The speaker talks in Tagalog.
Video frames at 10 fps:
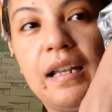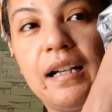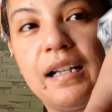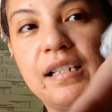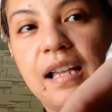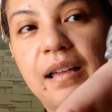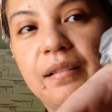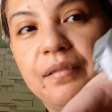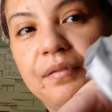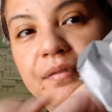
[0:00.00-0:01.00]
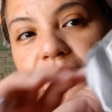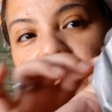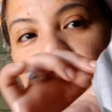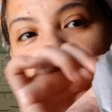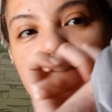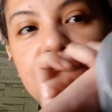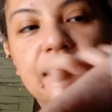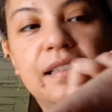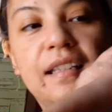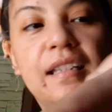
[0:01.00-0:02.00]
talaga siya. Yan.
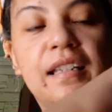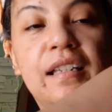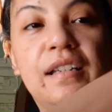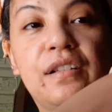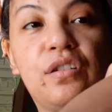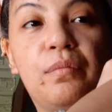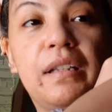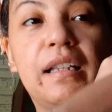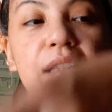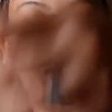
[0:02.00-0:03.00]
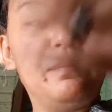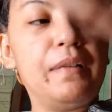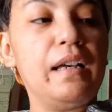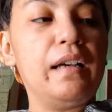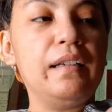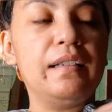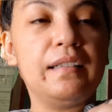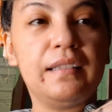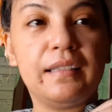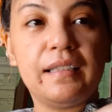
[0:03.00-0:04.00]
So madal ma
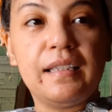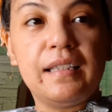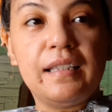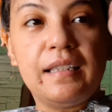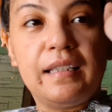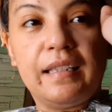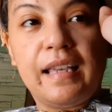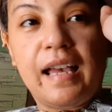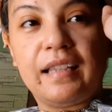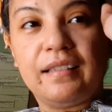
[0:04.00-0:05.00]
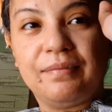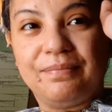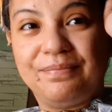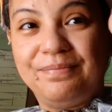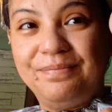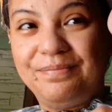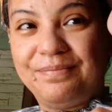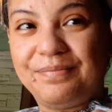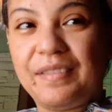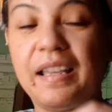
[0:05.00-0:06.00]
Yan. Hmm?
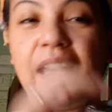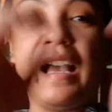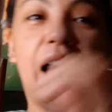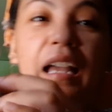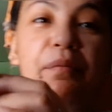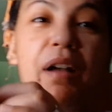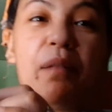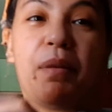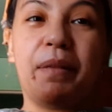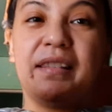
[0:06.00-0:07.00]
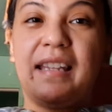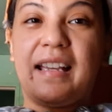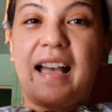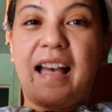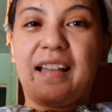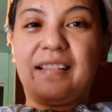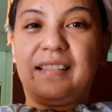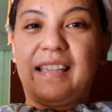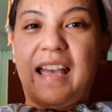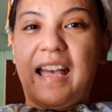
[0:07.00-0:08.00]
Ang aking mga mamantika.
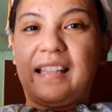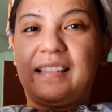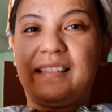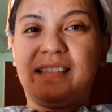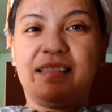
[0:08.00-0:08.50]
Yan.